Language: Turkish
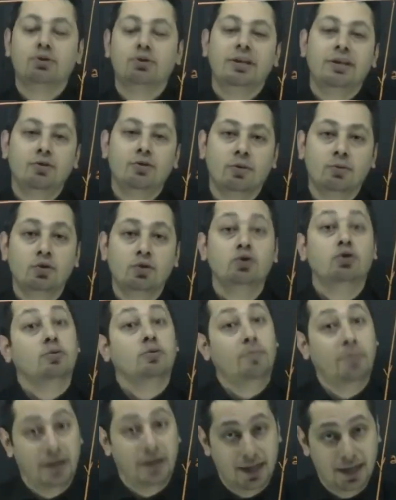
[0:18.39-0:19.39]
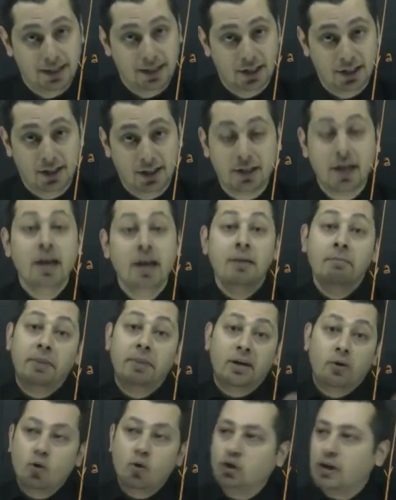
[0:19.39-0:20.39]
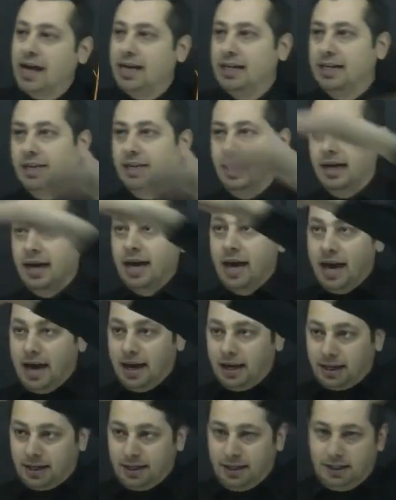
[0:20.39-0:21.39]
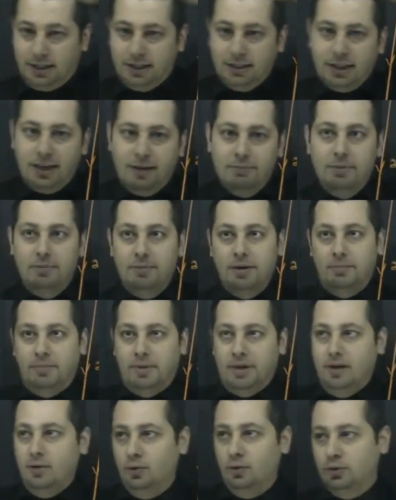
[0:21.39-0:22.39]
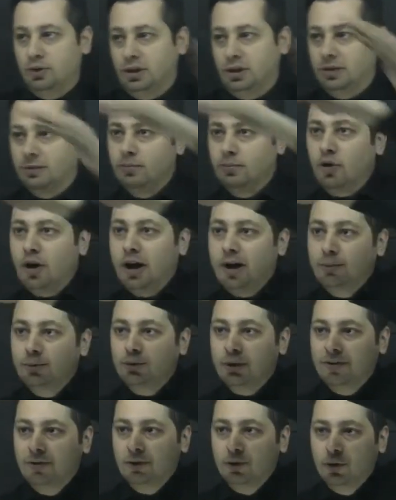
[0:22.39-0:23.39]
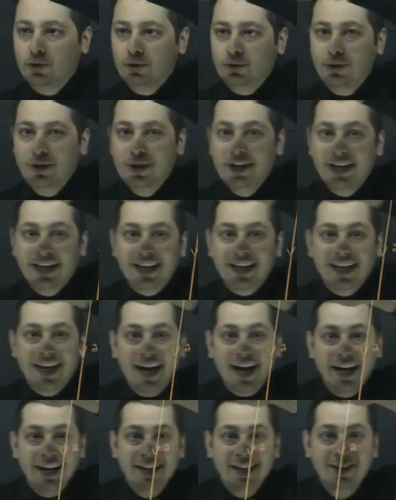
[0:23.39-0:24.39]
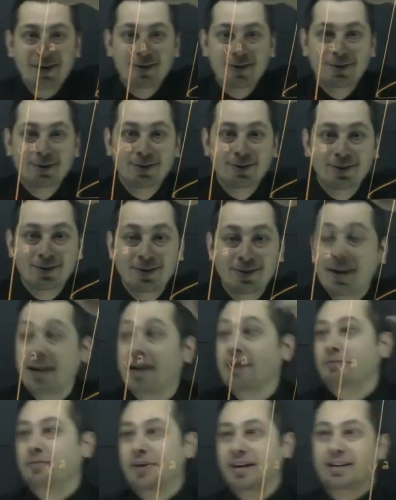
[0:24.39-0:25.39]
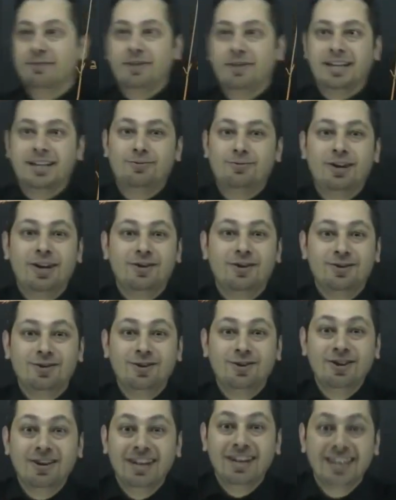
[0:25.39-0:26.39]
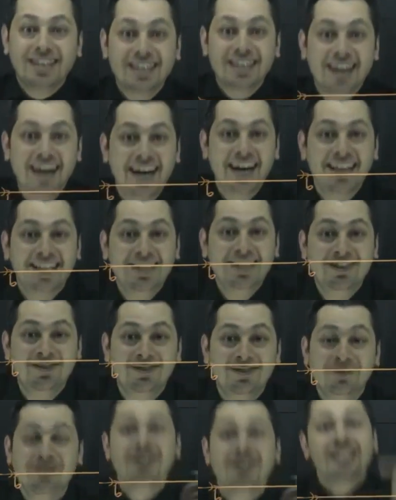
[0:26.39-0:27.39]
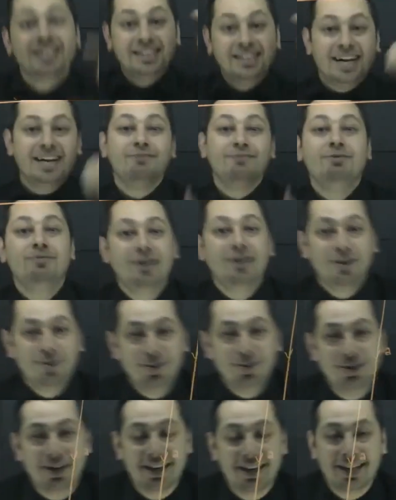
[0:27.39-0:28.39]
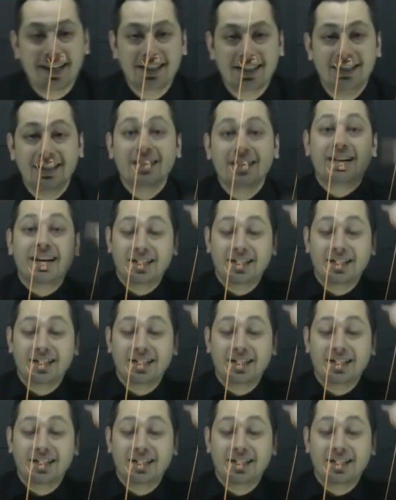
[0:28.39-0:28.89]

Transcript: Buna ne diyormuşuz? Paralel kenar. Peki özelliği ne? İki taraf birbirine paralel olduğu için bu A bu tarafa doğru kayıyor. Peki B'de buraya ne oluyor? Kayu, Yani birbirine ne oluyor arkadaşlar?